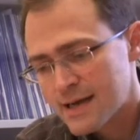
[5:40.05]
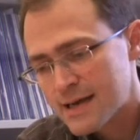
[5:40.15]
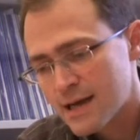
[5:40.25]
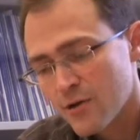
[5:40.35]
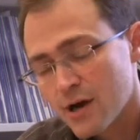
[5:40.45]

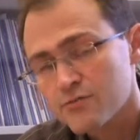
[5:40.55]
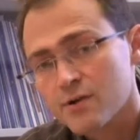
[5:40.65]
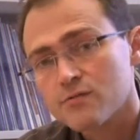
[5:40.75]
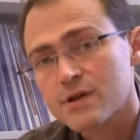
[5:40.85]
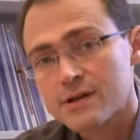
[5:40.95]
Et à l'heure
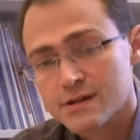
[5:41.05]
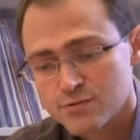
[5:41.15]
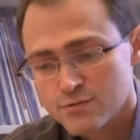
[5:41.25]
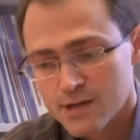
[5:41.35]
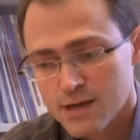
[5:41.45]
actuelle, on a des
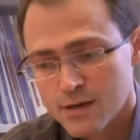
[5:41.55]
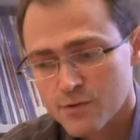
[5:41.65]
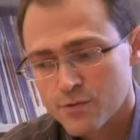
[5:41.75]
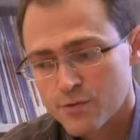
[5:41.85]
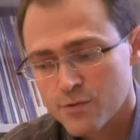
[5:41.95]
résultats
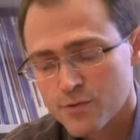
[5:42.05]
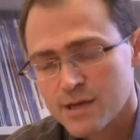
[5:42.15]
euh,